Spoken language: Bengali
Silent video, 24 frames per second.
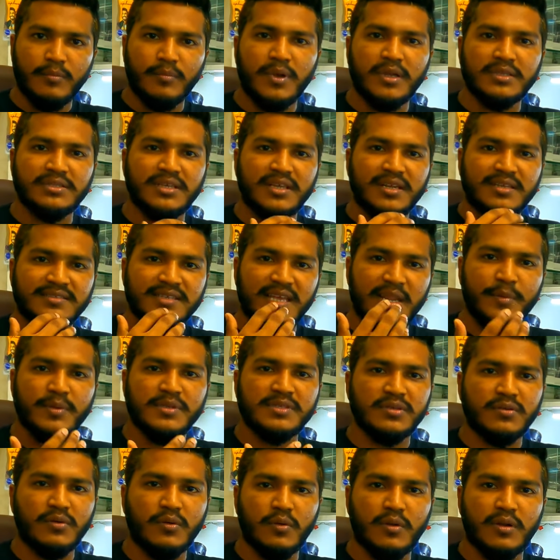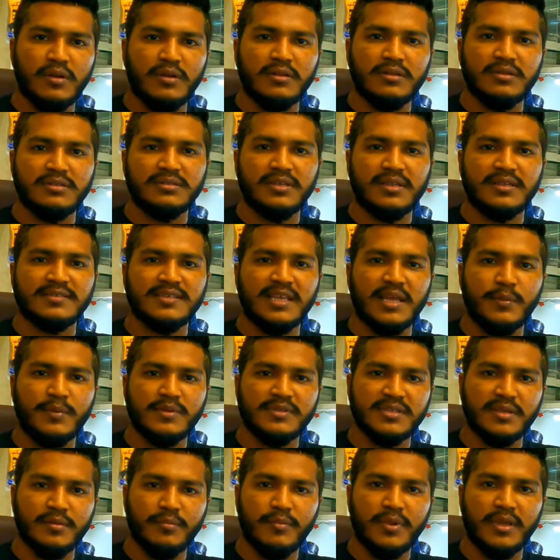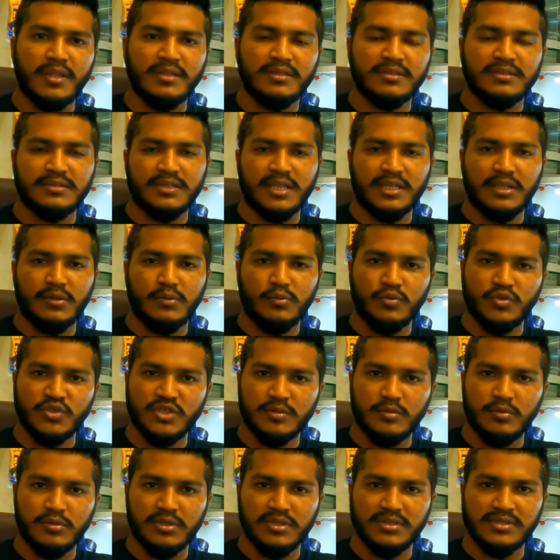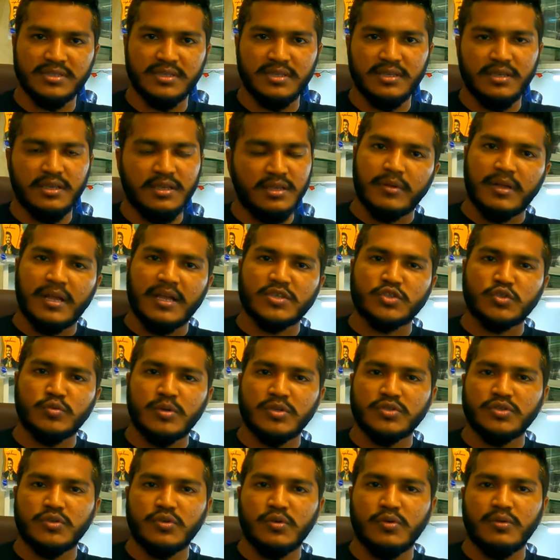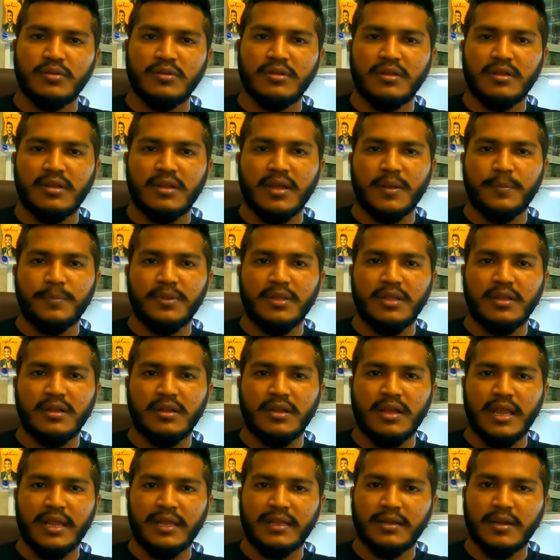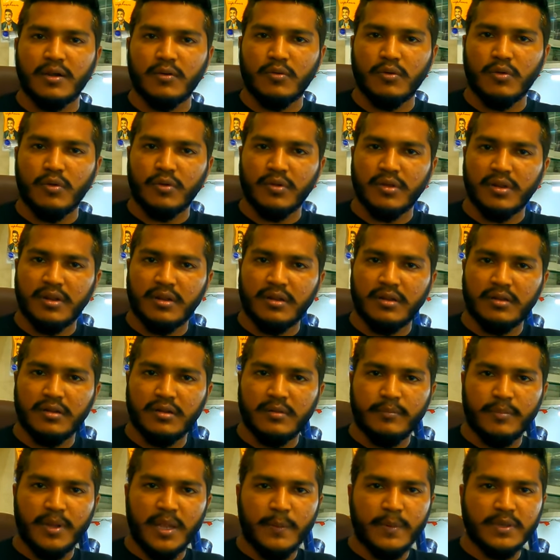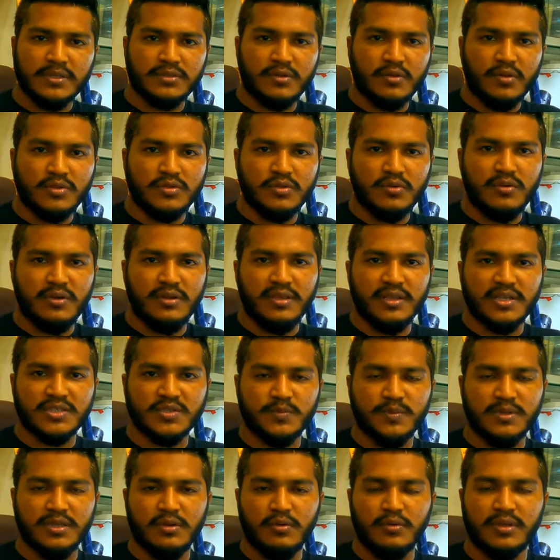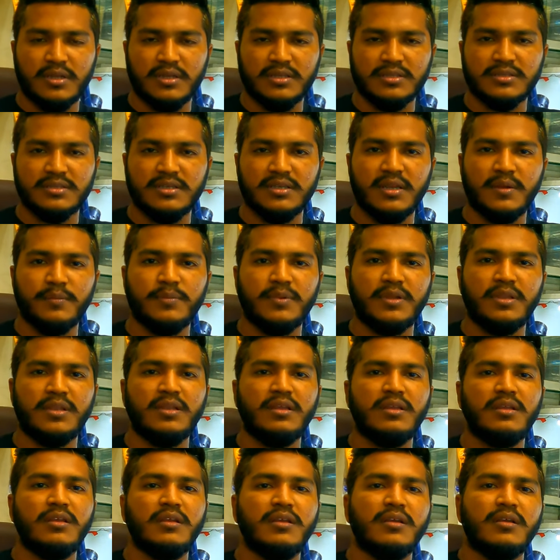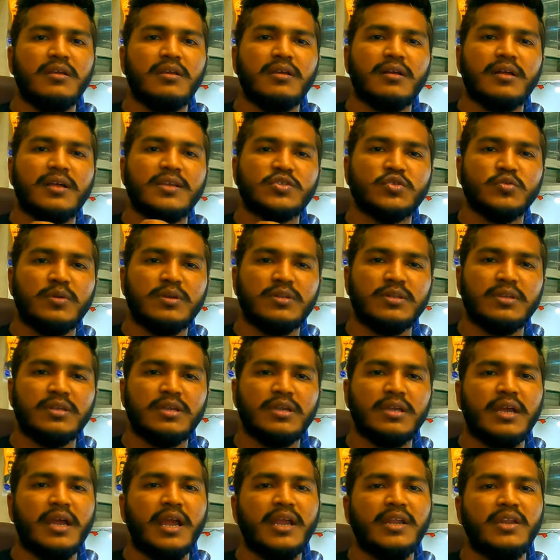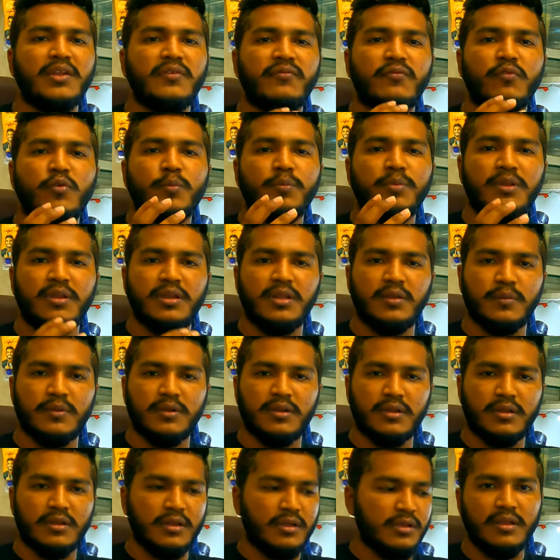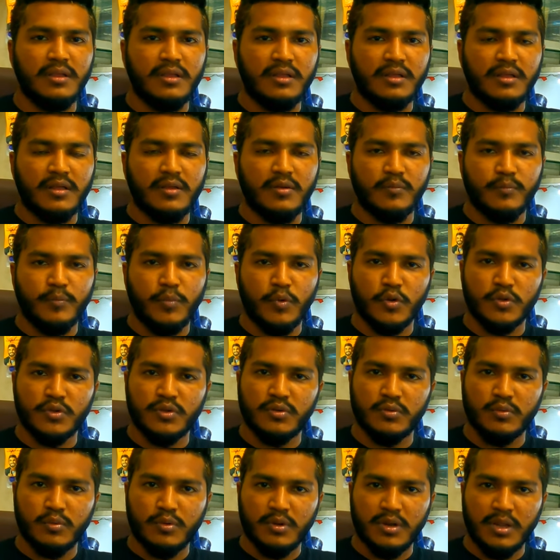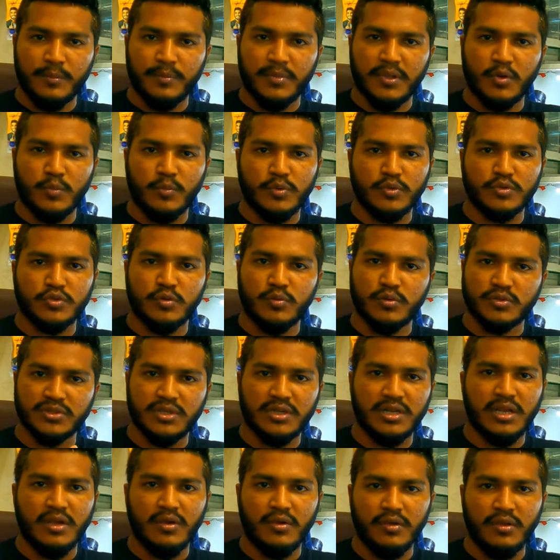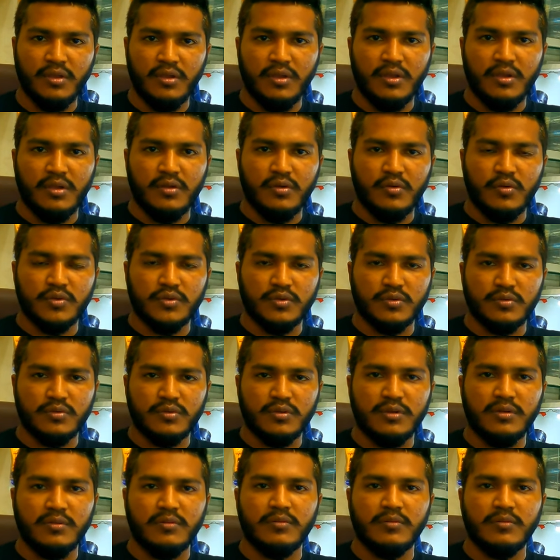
বা যারা সার্ভিসিং করেন যারা সার্ভিসিং ম্যান তাদের উদ্দেশ্যে বলতেছি কাস্টমার যখন আপনার আইক্লাউড লকের বাইপাস করার জন্য নিয়ে আসবে ওই ক্ষেত্রে আপনি কাস্টমার থেকে আইডি প্রুফ নিয়ে নেবেন কারণ পরে যেন কোনো আপনার উপর সমস্যা না হয় ওই জন্য